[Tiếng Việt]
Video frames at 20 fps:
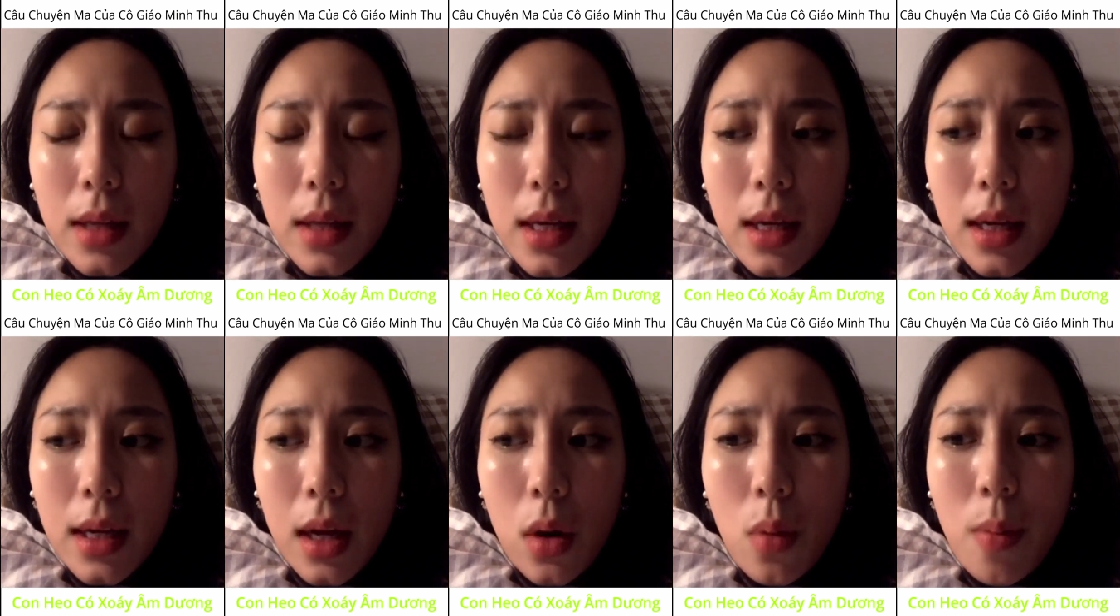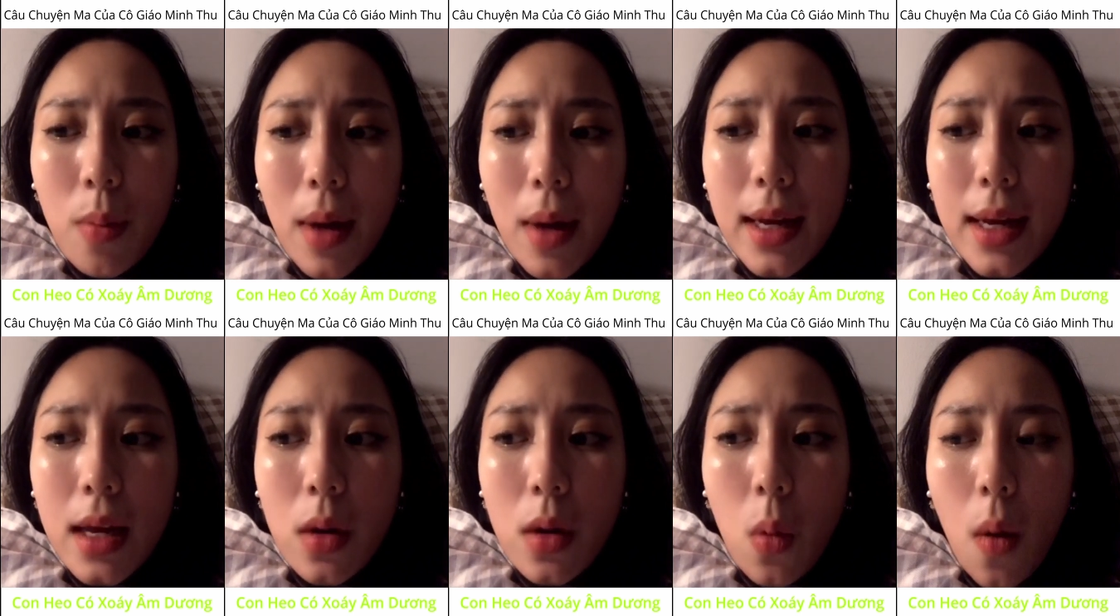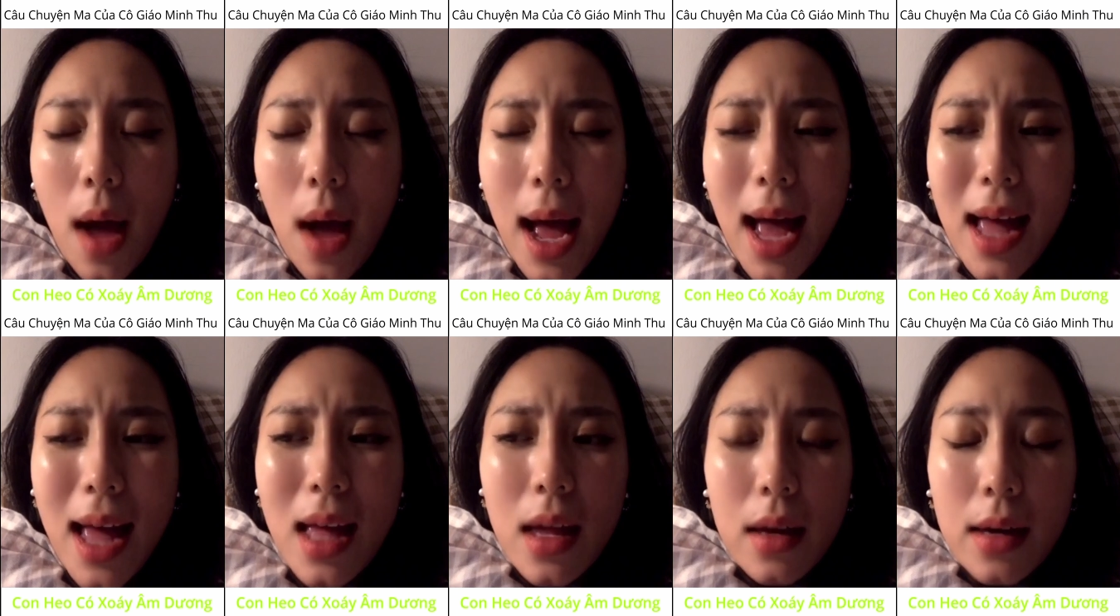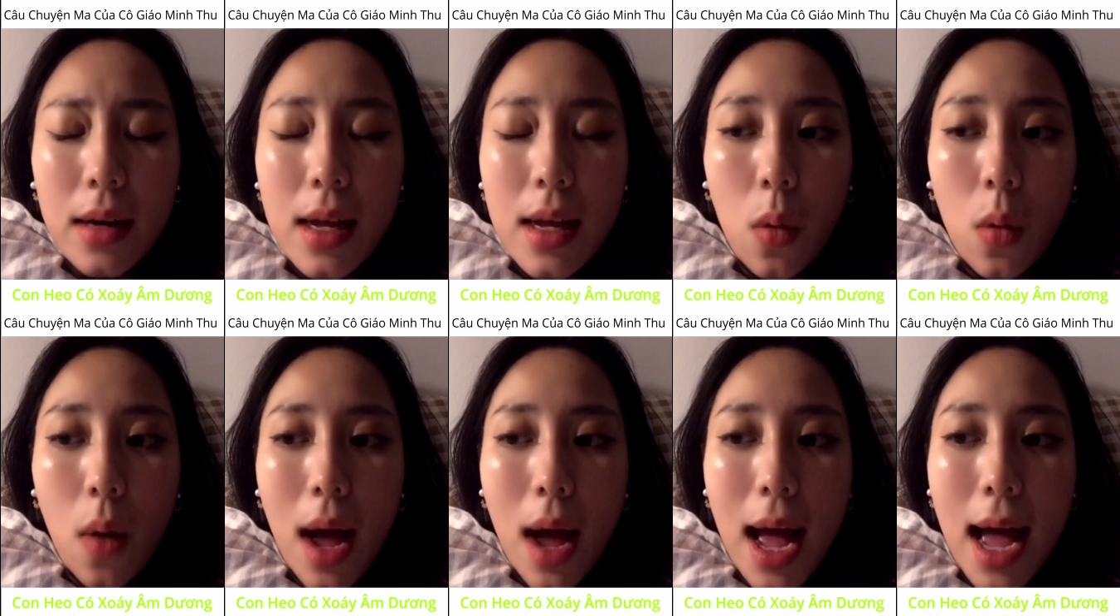Thì cái lúc mà đi qua
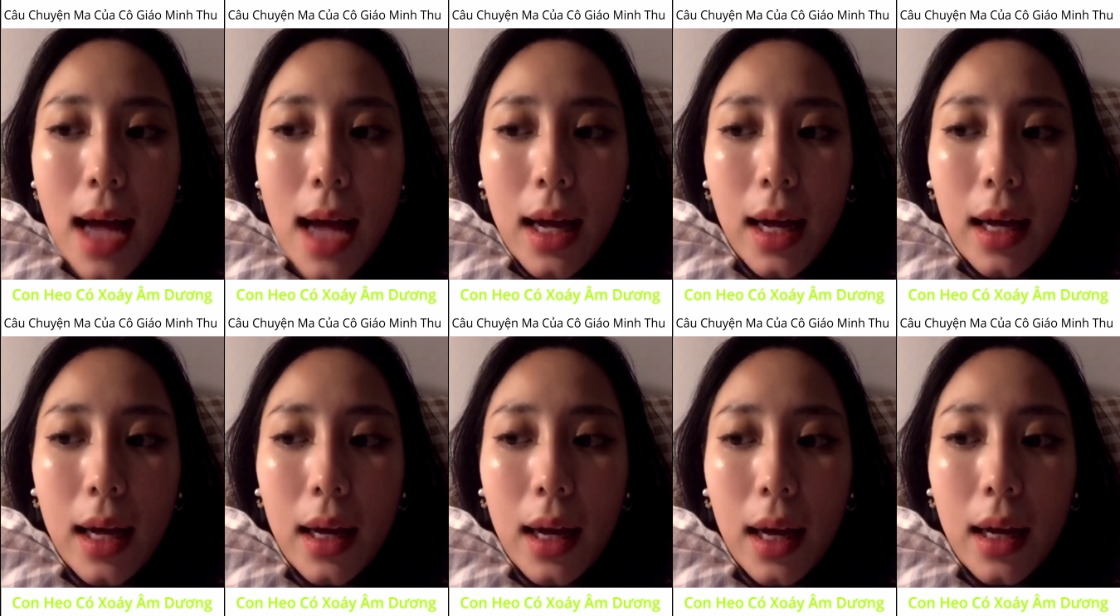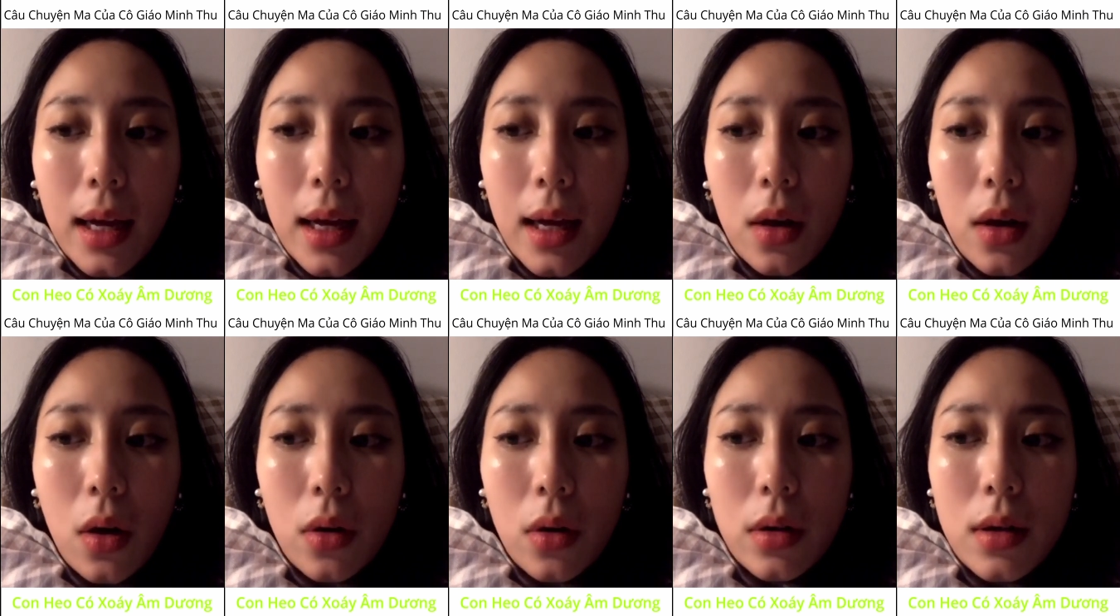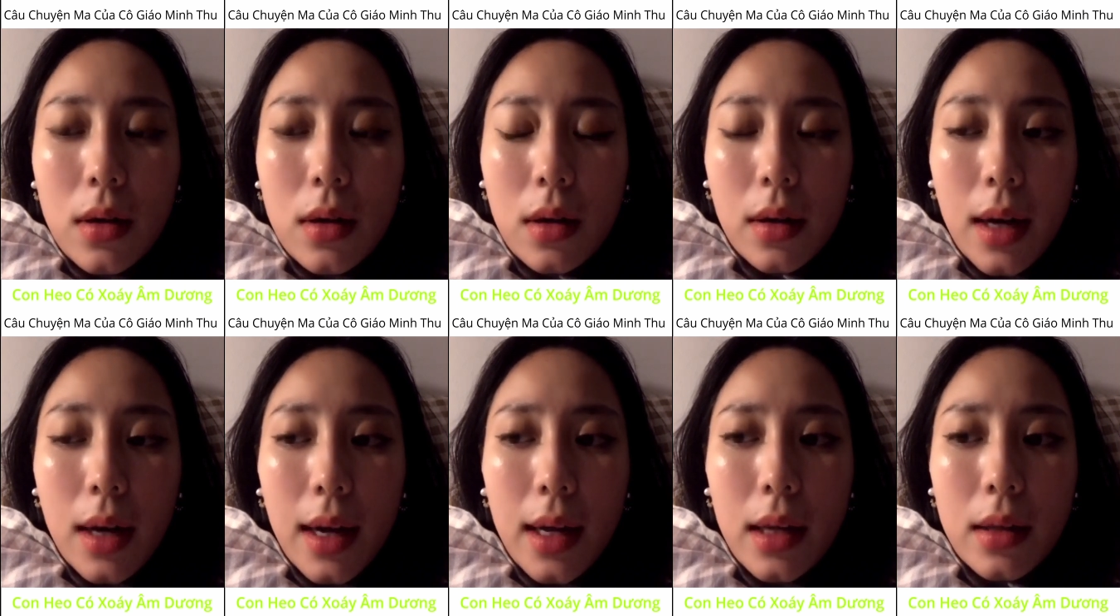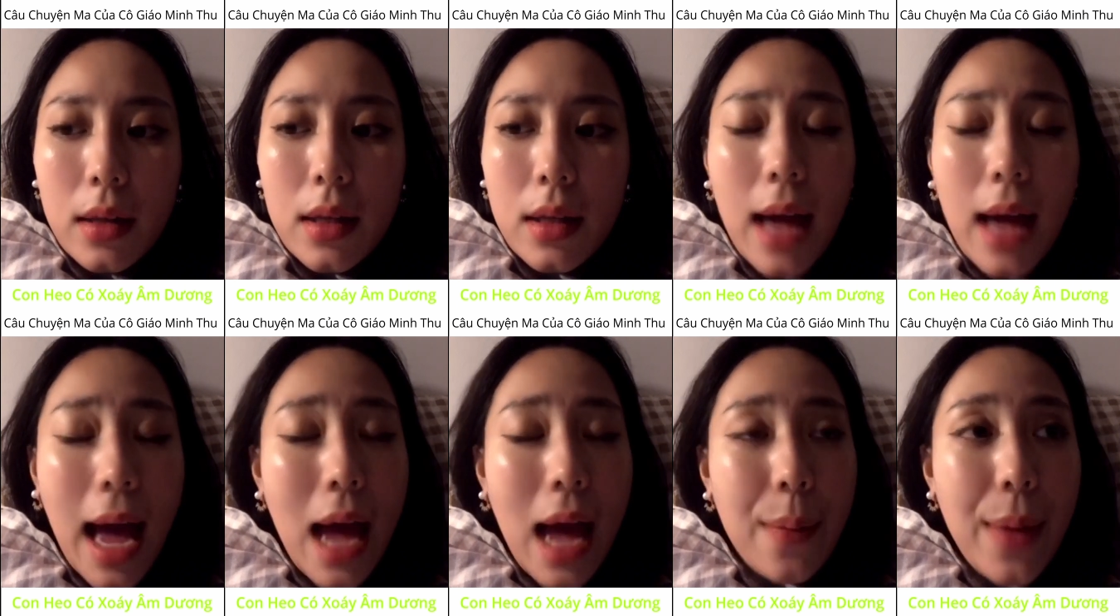đi qua cái cái cái con đường đấy
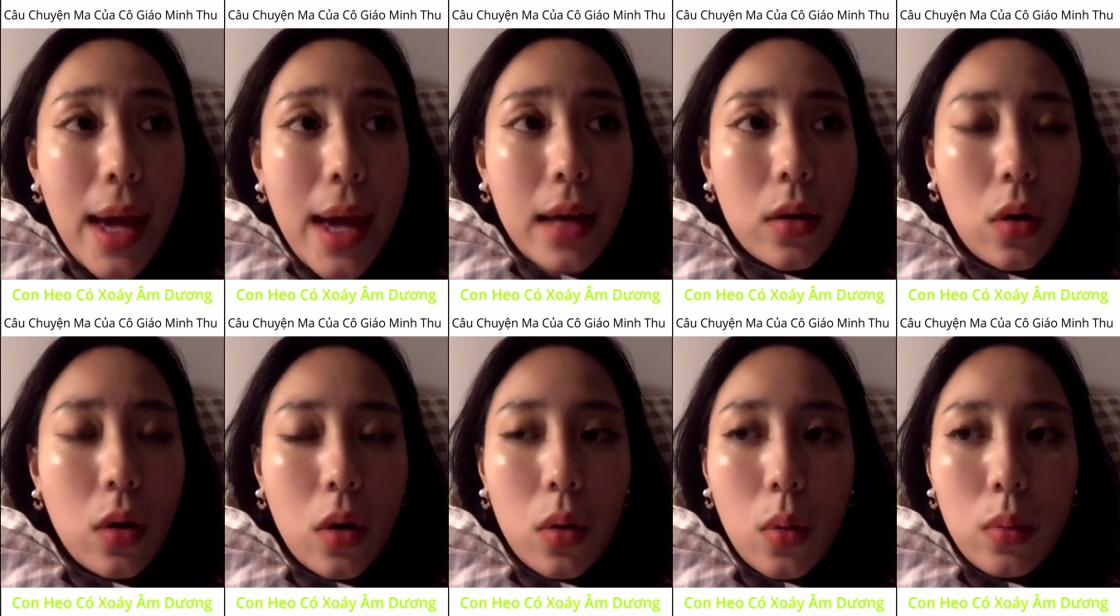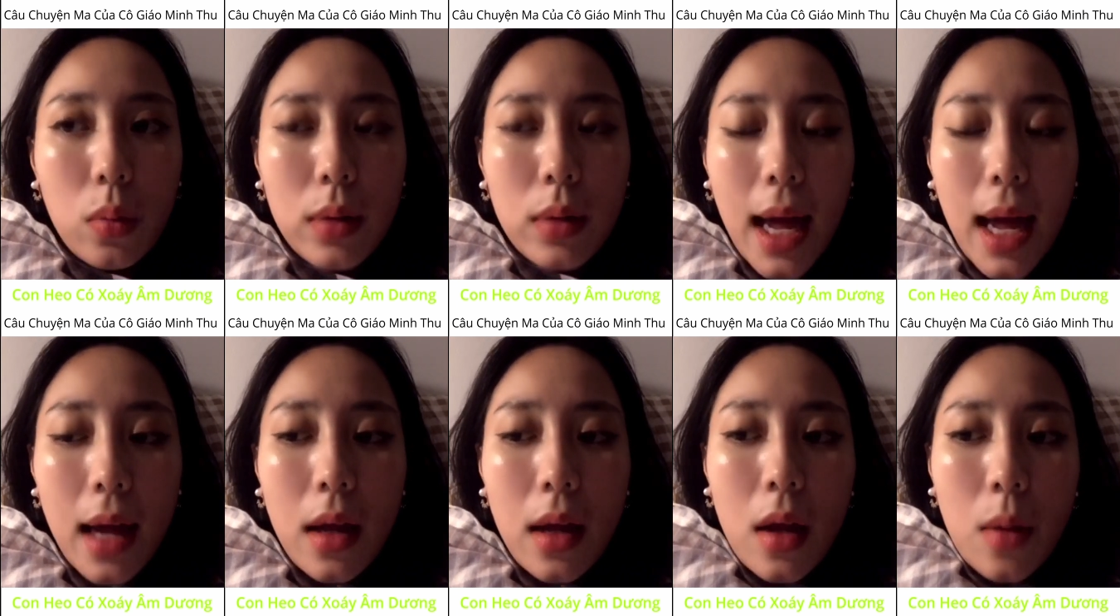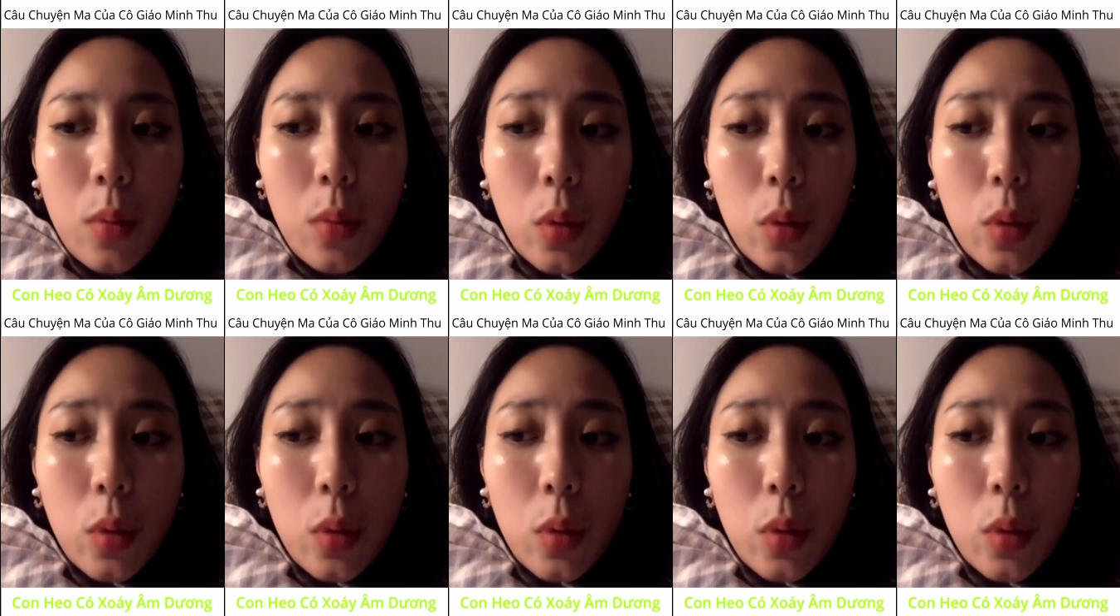thì hai bên nó cũng là,